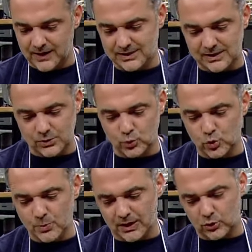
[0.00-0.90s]
Sizi
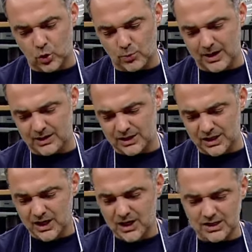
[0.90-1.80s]
üzmek, yormak hiç
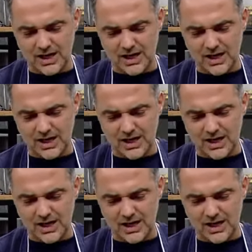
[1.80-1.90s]
şey